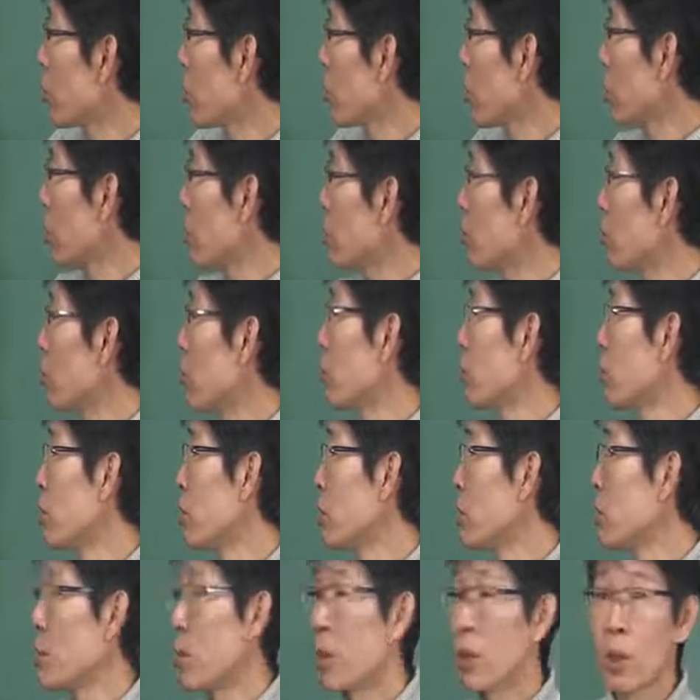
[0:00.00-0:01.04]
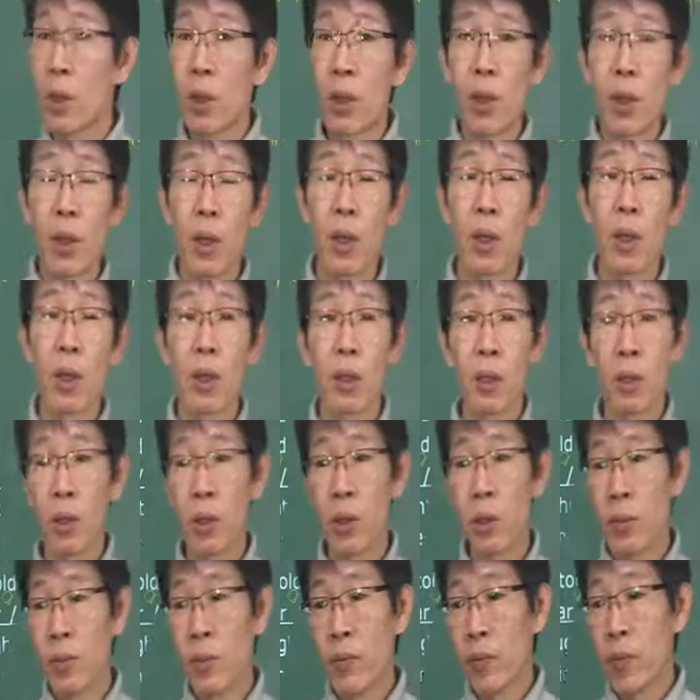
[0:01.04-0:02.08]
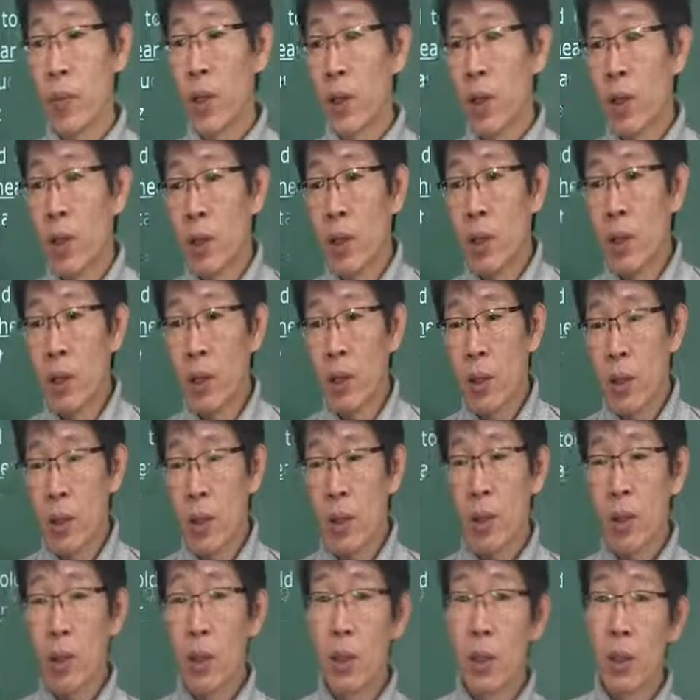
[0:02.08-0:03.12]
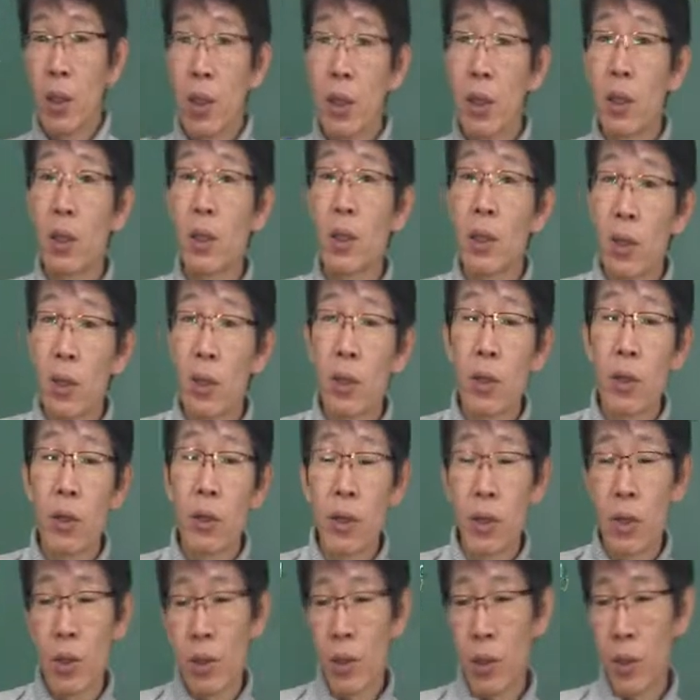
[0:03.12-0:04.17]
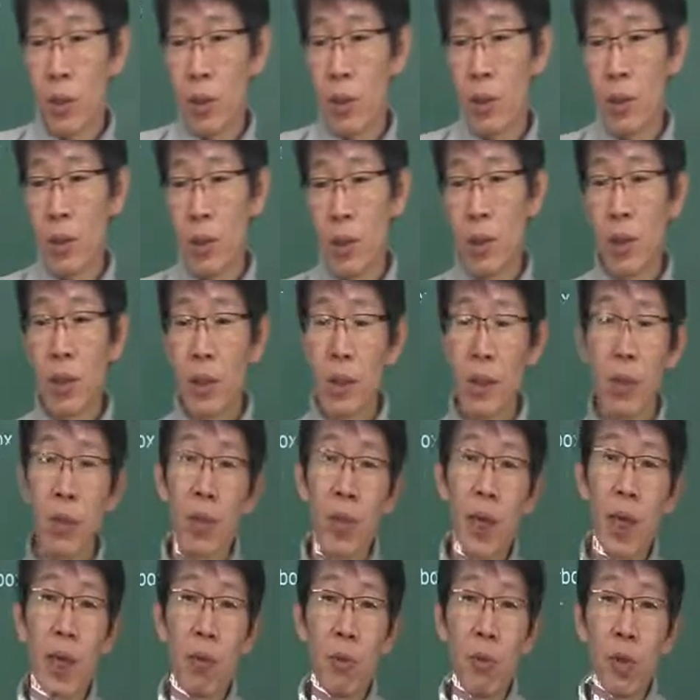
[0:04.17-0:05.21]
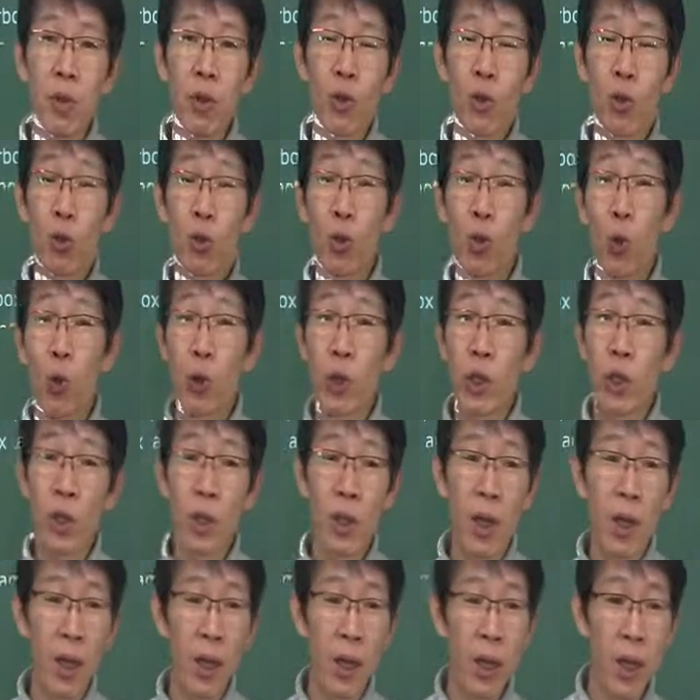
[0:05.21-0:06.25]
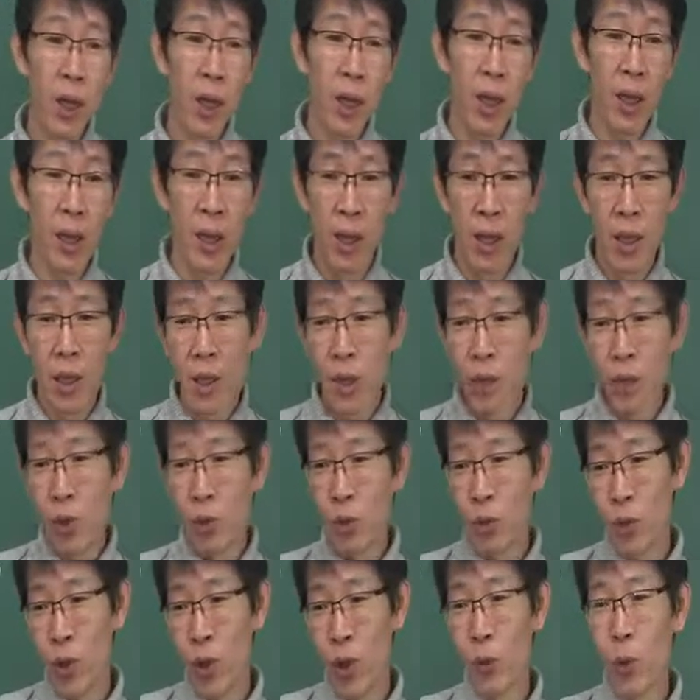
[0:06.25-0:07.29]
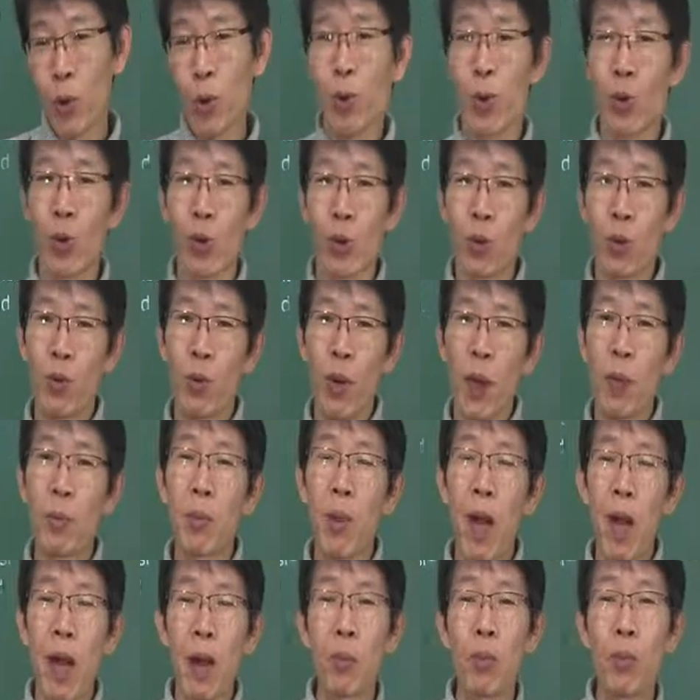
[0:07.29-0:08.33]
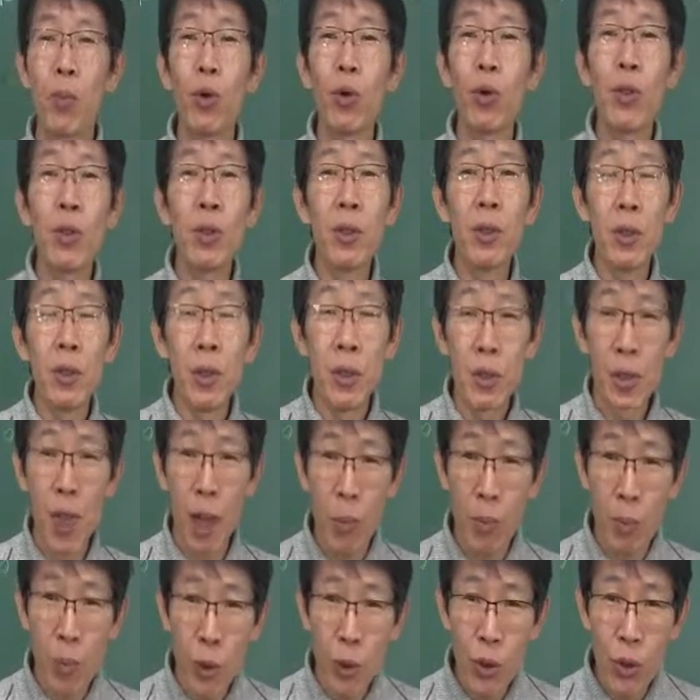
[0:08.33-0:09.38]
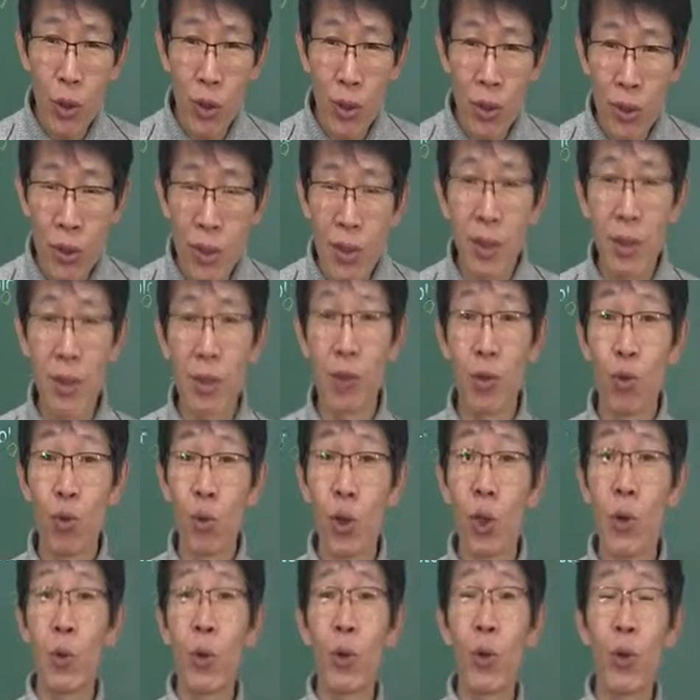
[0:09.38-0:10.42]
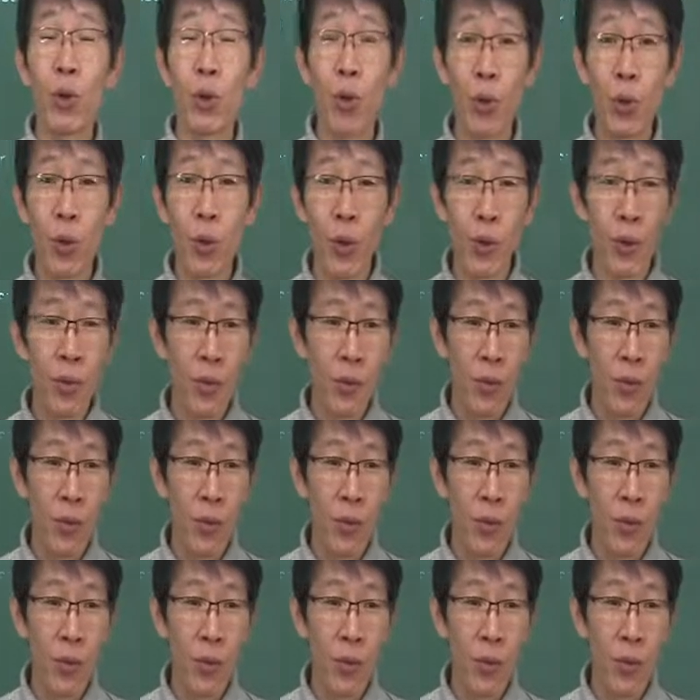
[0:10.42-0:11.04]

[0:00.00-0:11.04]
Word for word: 그리고 이 부분에 이제 헷갈릴 거예요. 그러니까 이 얘기는 이거예요. 그 여, 여자애면 좀 조신하게 눈에 보여도 좀안 안보이듯안 보이는 듯 눈에 보여도